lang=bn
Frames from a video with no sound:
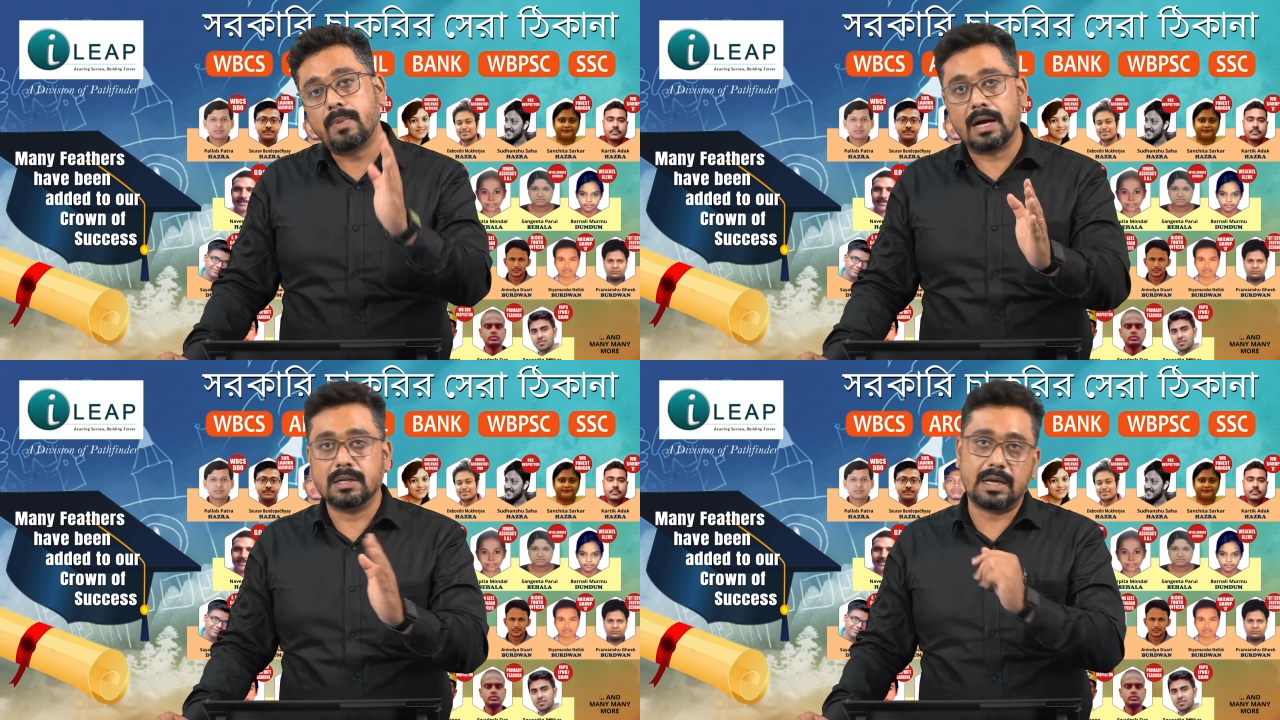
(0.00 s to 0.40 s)

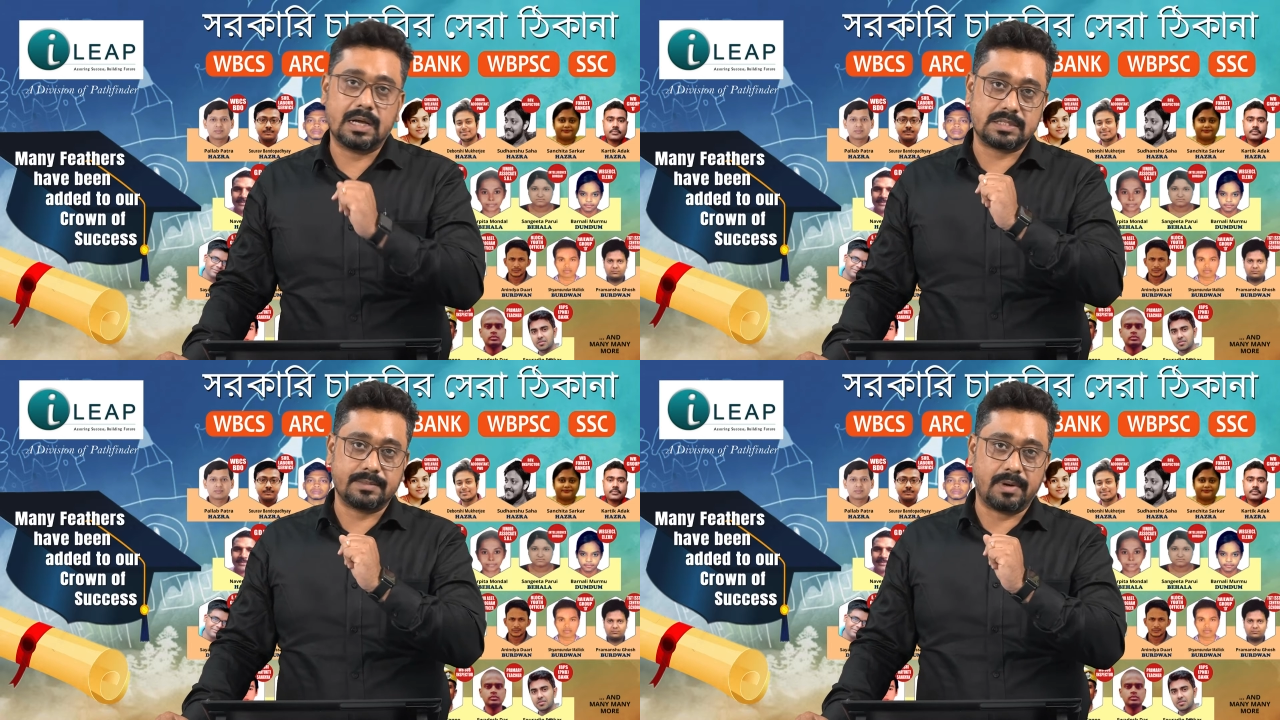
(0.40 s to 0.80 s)
বাংলা
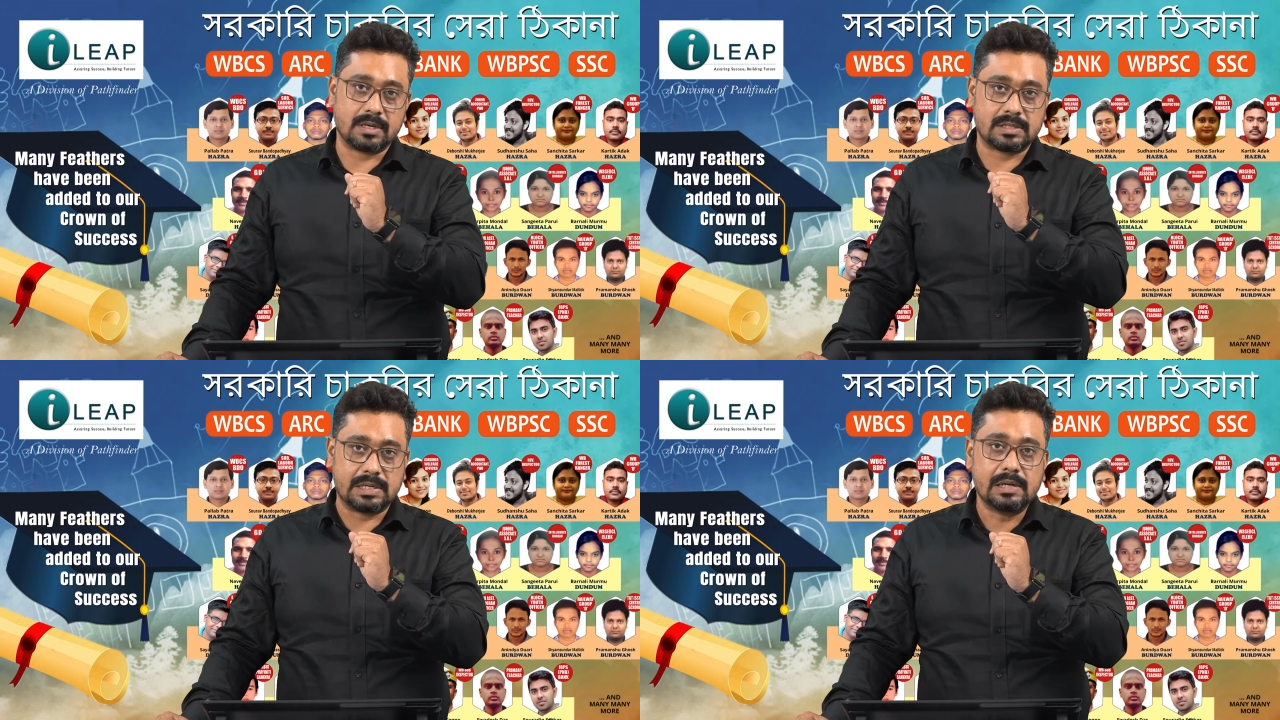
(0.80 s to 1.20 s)
আছে
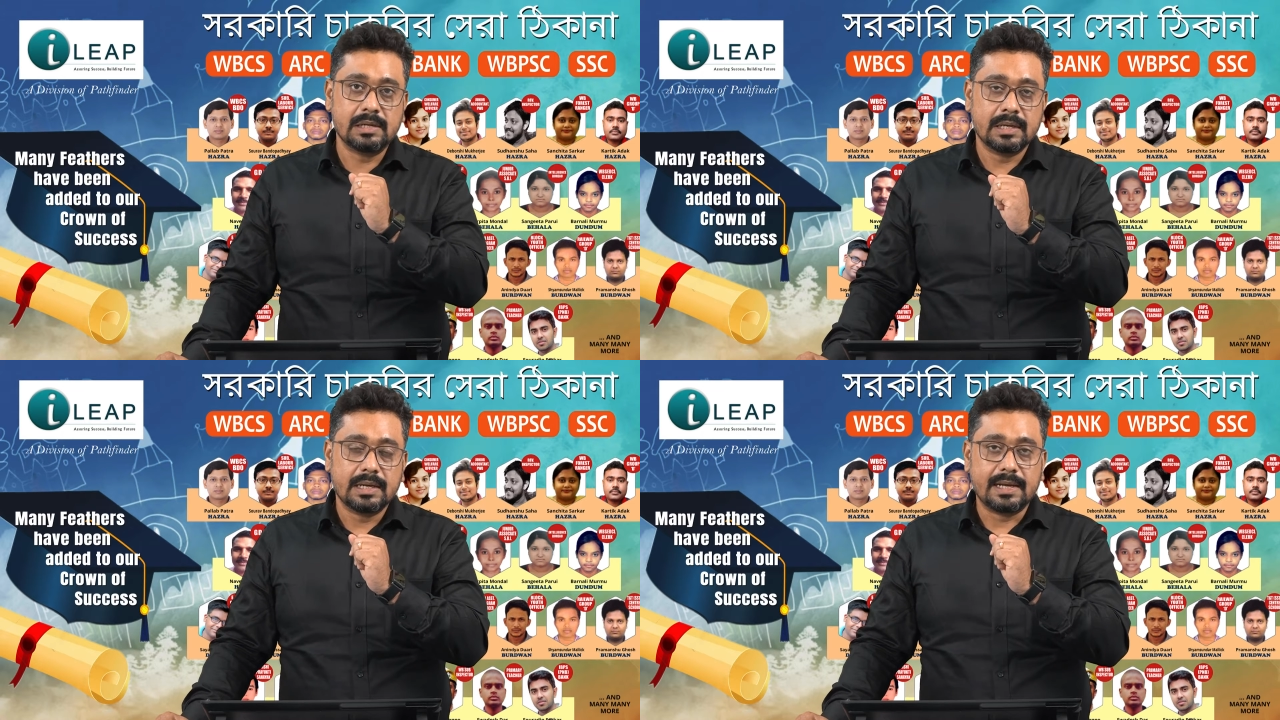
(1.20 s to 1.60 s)
পার্টটা
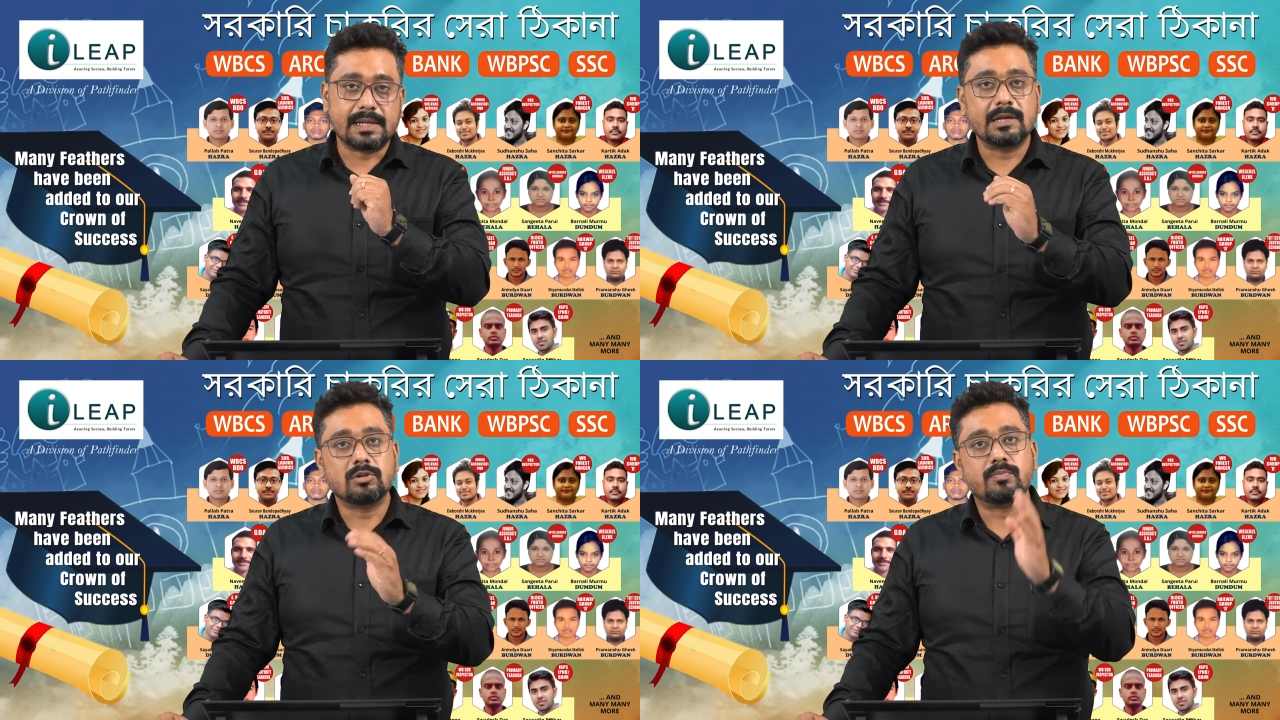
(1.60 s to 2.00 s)

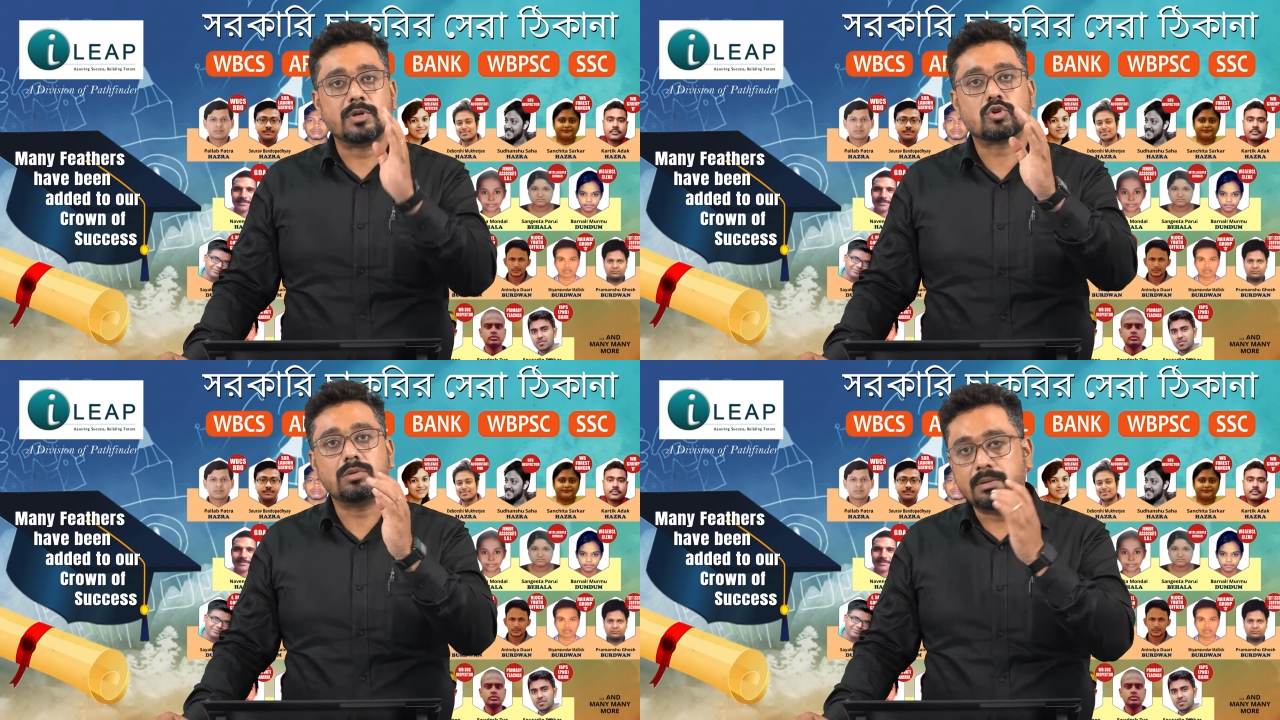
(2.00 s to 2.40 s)
এটা কিন্তু
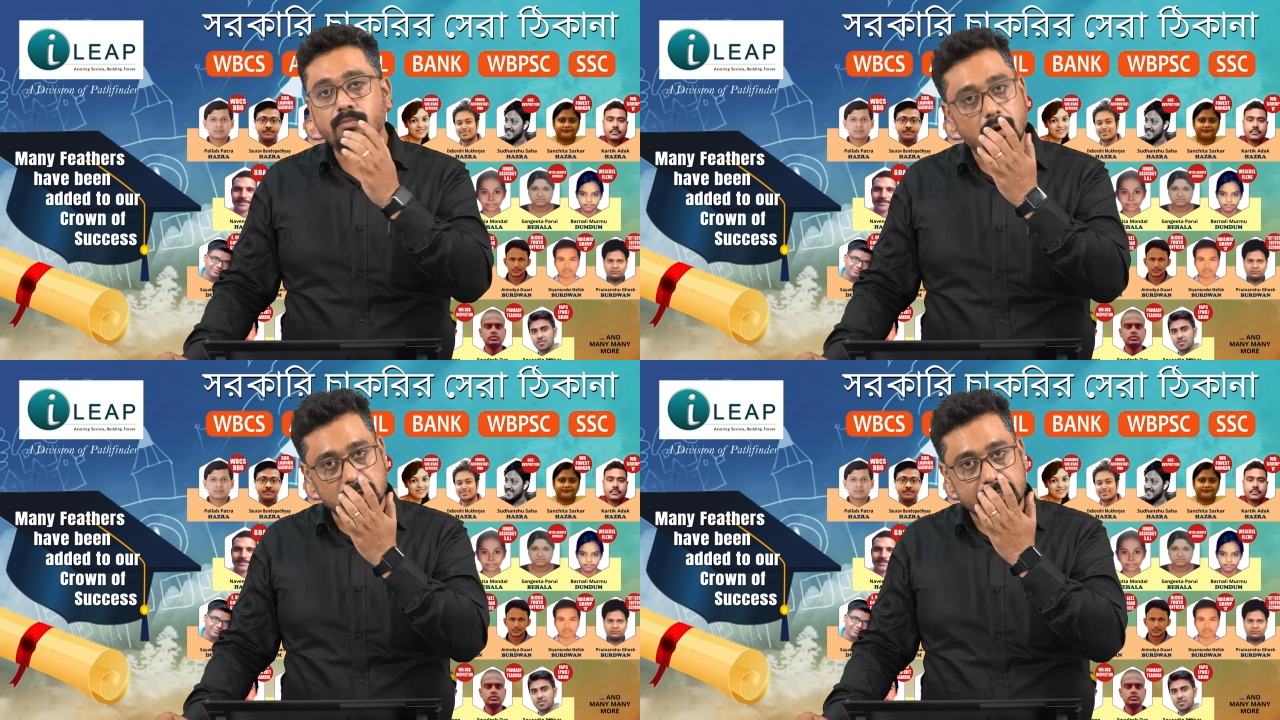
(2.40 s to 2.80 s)
ভীষণ
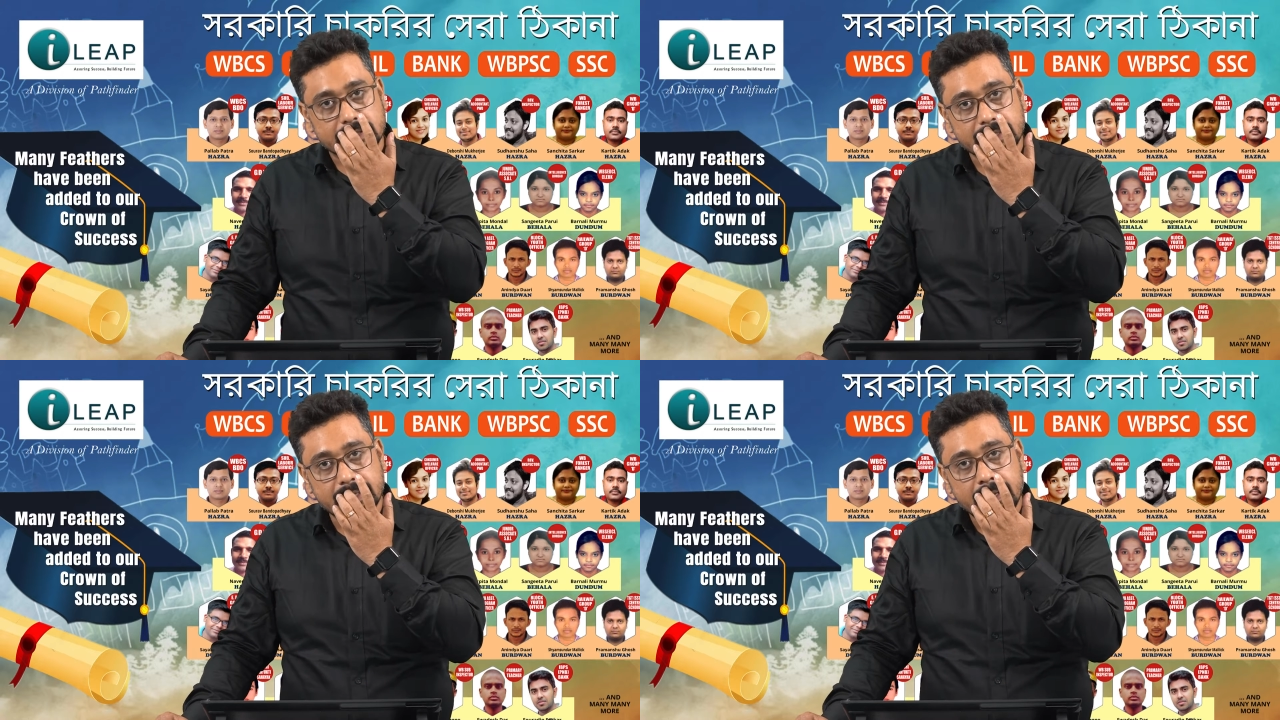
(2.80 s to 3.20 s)
ইম্পর্ট্যান্ট